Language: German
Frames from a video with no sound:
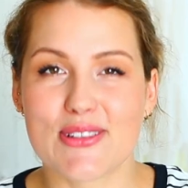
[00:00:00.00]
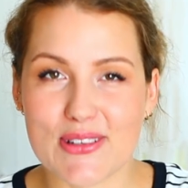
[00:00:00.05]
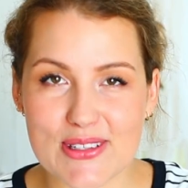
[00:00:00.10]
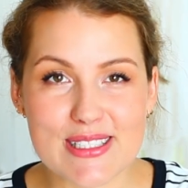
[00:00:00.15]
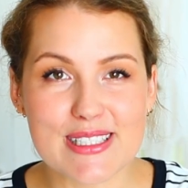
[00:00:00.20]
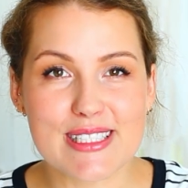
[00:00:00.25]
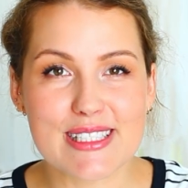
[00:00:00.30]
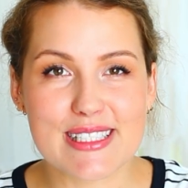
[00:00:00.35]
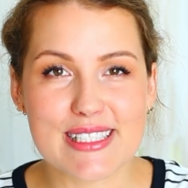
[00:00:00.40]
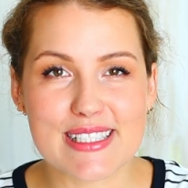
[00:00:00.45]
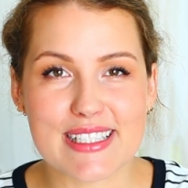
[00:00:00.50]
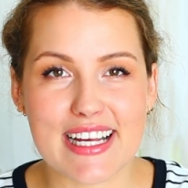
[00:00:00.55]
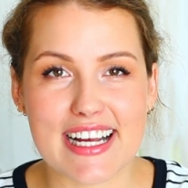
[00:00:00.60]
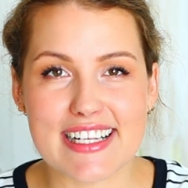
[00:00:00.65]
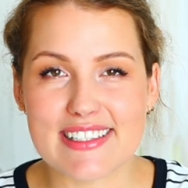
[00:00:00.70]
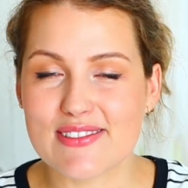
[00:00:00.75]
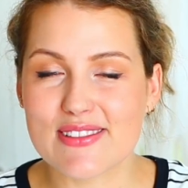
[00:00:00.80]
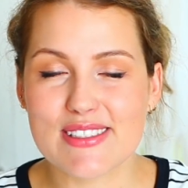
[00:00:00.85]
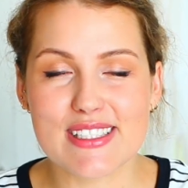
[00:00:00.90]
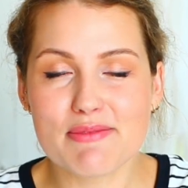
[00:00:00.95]
stolz.
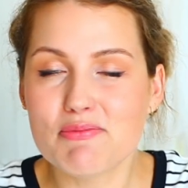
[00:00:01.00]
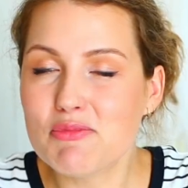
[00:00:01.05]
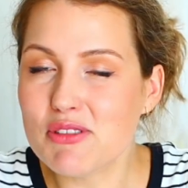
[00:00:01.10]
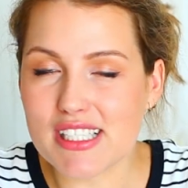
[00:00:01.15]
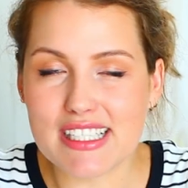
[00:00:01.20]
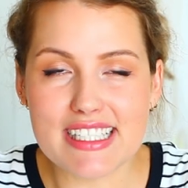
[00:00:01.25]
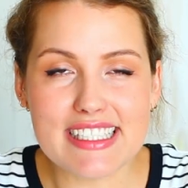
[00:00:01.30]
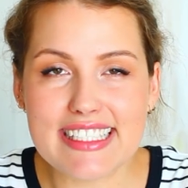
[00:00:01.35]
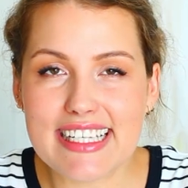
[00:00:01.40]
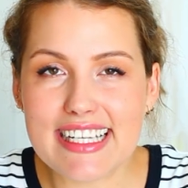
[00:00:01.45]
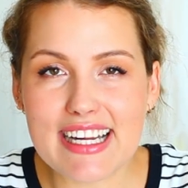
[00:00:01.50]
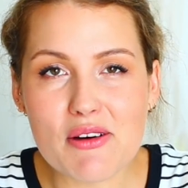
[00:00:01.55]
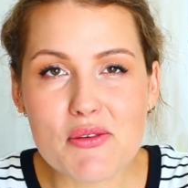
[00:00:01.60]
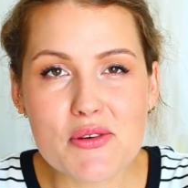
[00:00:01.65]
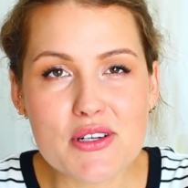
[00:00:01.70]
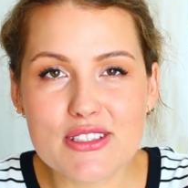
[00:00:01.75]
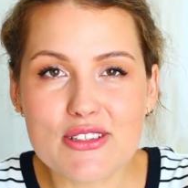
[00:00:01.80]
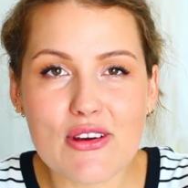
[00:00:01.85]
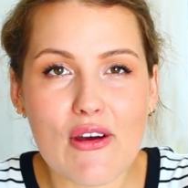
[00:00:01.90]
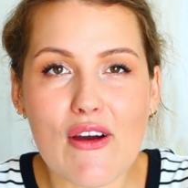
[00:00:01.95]
Also es muss ja nicht jeder
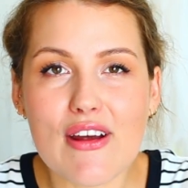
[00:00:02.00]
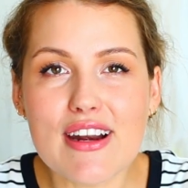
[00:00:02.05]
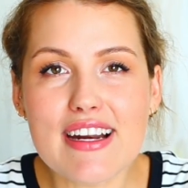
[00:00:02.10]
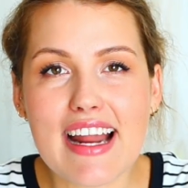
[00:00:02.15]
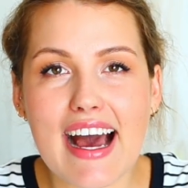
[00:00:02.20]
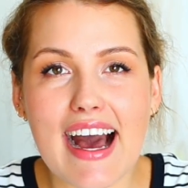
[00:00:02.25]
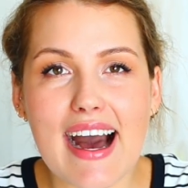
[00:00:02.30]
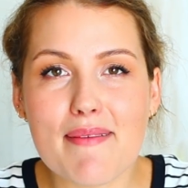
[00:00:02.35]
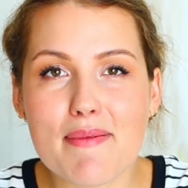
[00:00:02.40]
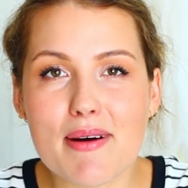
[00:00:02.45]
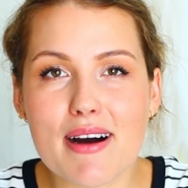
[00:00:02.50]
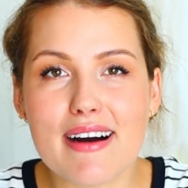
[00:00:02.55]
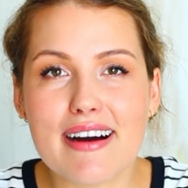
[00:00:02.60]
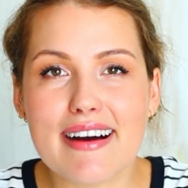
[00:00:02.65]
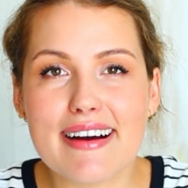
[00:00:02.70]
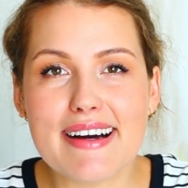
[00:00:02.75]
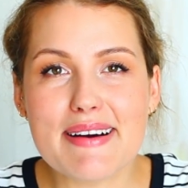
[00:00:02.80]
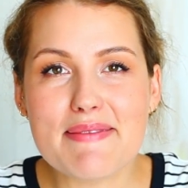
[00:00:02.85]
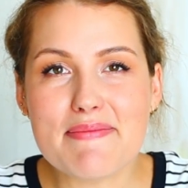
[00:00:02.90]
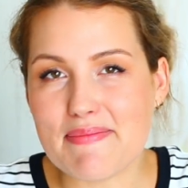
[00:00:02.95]
Hund können,
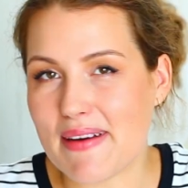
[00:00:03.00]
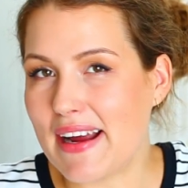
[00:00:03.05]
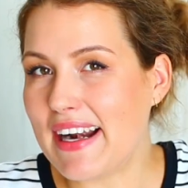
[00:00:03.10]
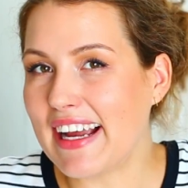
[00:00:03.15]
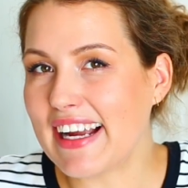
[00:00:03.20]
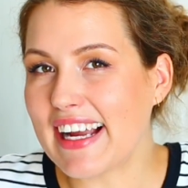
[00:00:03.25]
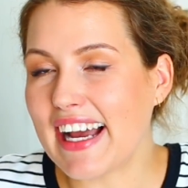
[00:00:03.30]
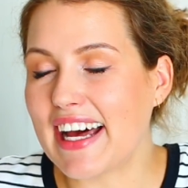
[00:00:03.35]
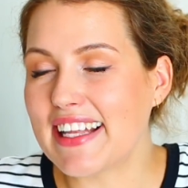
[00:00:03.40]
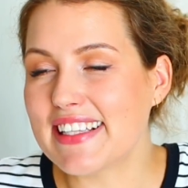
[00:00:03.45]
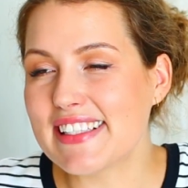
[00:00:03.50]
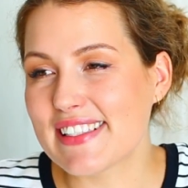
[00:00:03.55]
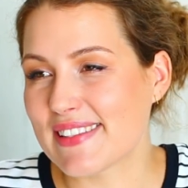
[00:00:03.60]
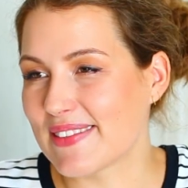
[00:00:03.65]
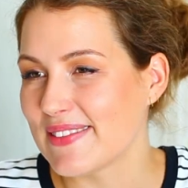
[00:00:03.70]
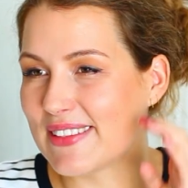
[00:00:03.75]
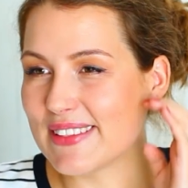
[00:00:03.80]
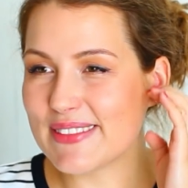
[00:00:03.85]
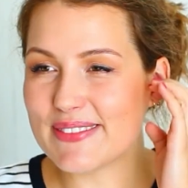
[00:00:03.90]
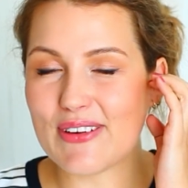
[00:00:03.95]
aber meiner kann es
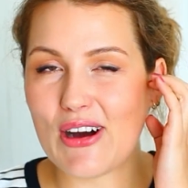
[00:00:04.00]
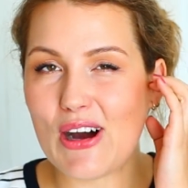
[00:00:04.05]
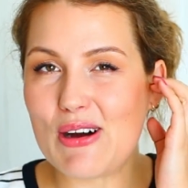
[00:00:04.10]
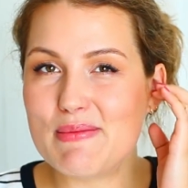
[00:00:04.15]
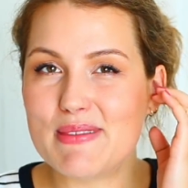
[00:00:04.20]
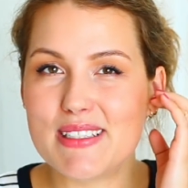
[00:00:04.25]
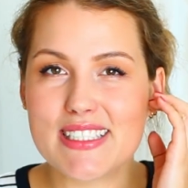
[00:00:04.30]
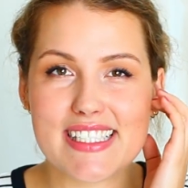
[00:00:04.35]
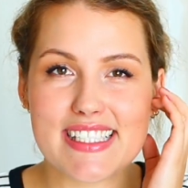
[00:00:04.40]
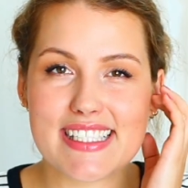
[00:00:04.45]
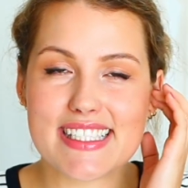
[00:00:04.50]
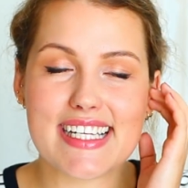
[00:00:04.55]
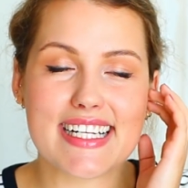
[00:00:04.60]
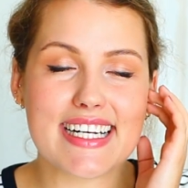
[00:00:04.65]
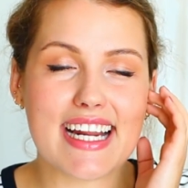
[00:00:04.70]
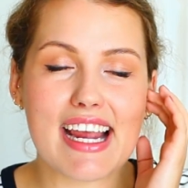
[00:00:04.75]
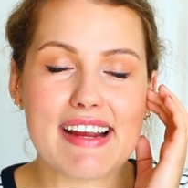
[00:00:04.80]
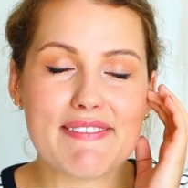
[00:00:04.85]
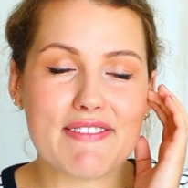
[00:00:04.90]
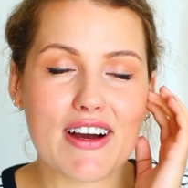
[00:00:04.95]
und ich freue mich. Es ist
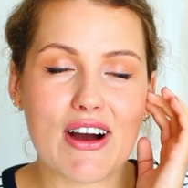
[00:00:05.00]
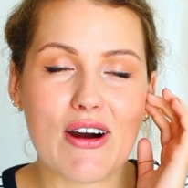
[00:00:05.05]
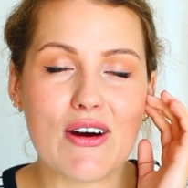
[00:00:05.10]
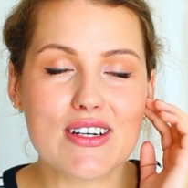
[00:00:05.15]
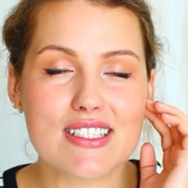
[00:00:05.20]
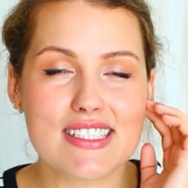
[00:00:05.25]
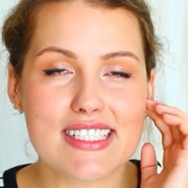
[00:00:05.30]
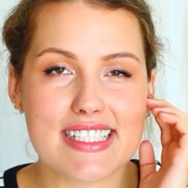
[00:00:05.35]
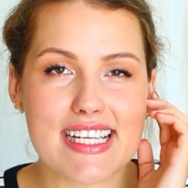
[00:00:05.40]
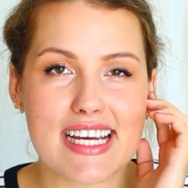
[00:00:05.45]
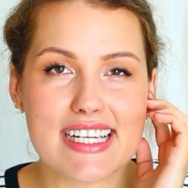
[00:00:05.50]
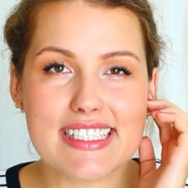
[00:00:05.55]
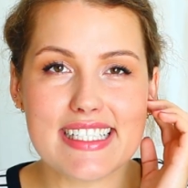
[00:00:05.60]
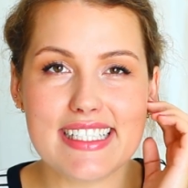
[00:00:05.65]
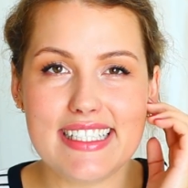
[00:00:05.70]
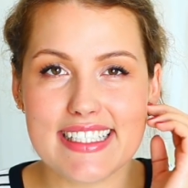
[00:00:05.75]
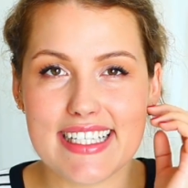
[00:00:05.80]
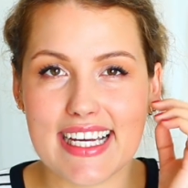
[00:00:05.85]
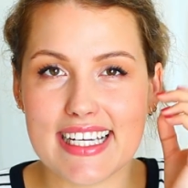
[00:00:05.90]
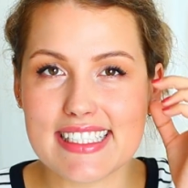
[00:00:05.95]
halt einfach auch eine sehr
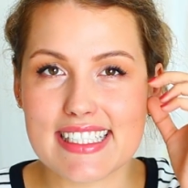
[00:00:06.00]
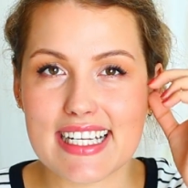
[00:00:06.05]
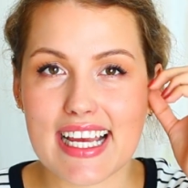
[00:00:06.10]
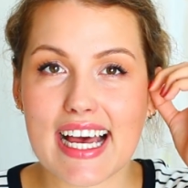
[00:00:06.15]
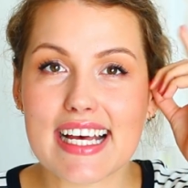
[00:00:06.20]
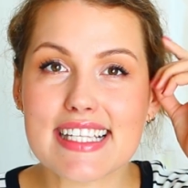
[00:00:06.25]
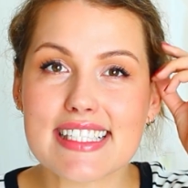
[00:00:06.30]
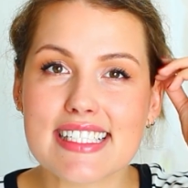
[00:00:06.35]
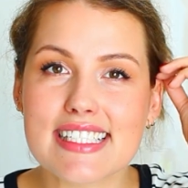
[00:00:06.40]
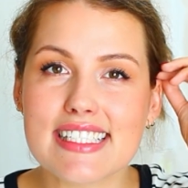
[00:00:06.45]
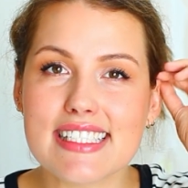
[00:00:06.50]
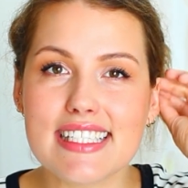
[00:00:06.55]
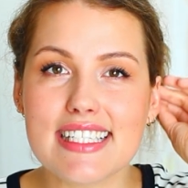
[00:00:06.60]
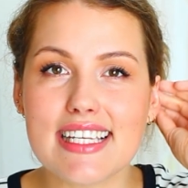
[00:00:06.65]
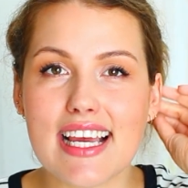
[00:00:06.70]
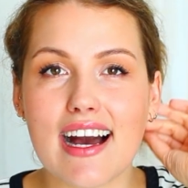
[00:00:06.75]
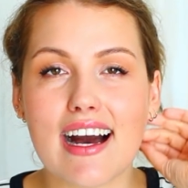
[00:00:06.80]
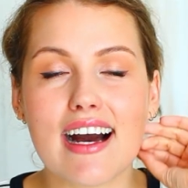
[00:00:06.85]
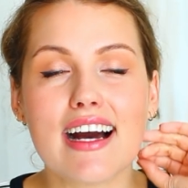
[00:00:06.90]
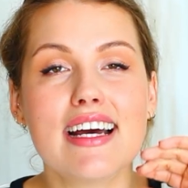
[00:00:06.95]
intelligente Rasse, die
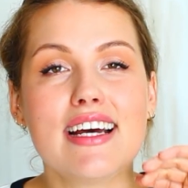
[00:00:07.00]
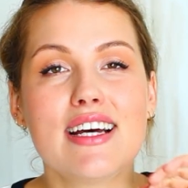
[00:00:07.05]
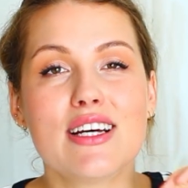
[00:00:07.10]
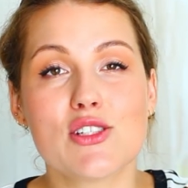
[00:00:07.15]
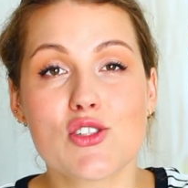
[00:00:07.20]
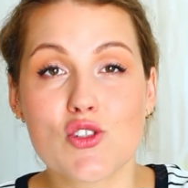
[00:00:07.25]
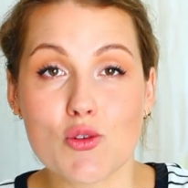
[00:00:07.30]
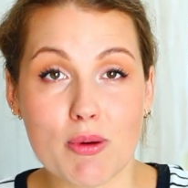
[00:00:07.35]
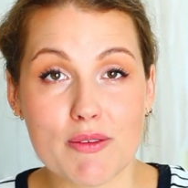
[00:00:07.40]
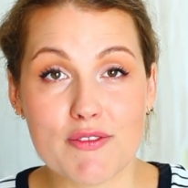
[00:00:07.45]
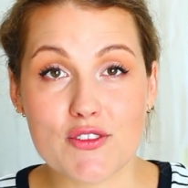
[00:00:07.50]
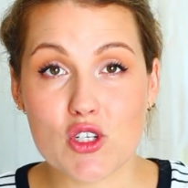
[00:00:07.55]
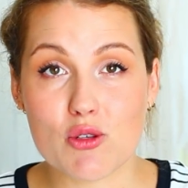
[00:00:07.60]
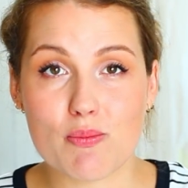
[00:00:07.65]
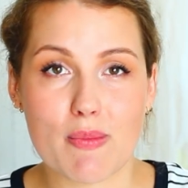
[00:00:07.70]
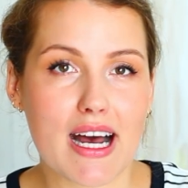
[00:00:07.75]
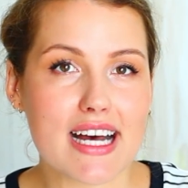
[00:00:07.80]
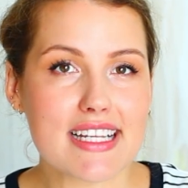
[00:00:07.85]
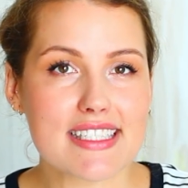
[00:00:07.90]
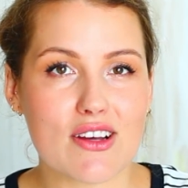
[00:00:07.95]
ja super viel
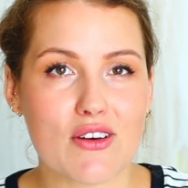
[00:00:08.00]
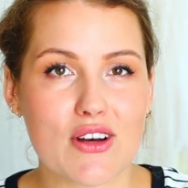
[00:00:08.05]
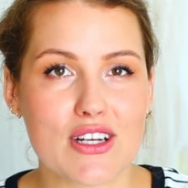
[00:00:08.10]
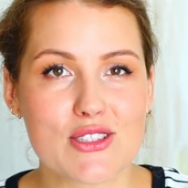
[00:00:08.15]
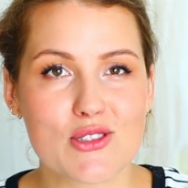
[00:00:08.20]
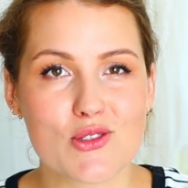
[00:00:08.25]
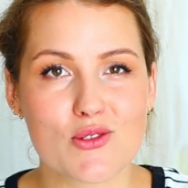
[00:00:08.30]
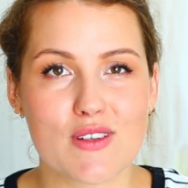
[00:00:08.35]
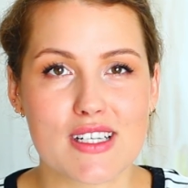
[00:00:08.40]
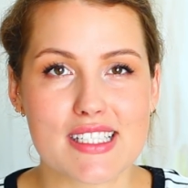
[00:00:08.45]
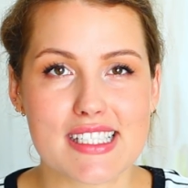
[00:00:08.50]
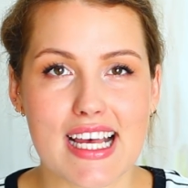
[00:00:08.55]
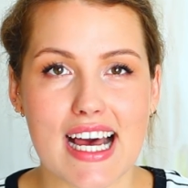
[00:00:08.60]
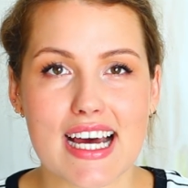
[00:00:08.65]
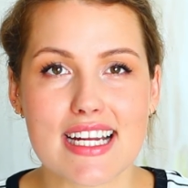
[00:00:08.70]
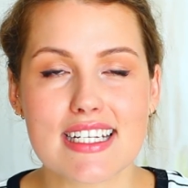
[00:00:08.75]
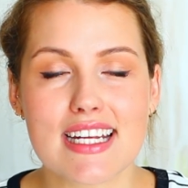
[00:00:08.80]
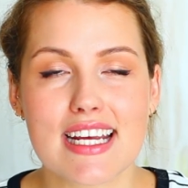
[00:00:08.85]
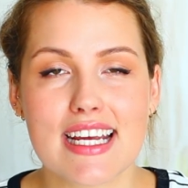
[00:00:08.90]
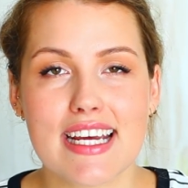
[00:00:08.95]
Spaß auch an sowas
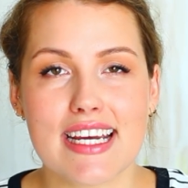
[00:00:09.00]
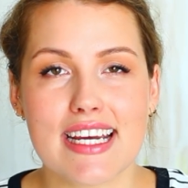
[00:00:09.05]
hat.